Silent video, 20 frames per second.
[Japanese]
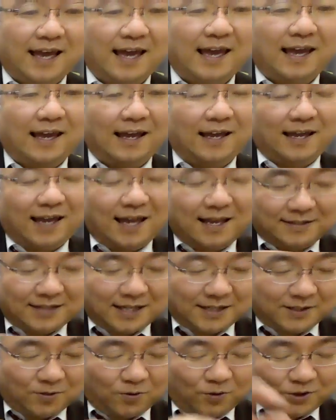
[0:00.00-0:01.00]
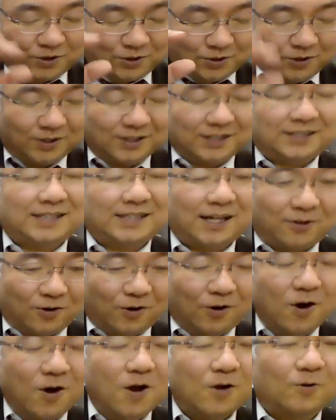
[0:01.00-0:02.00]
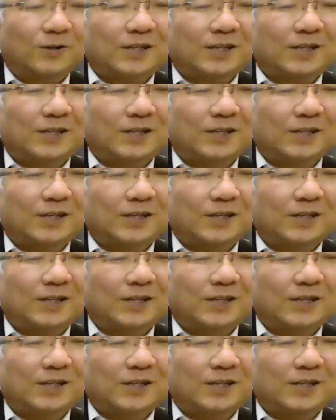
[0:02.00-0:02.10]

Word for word: えー、偏差値50より下の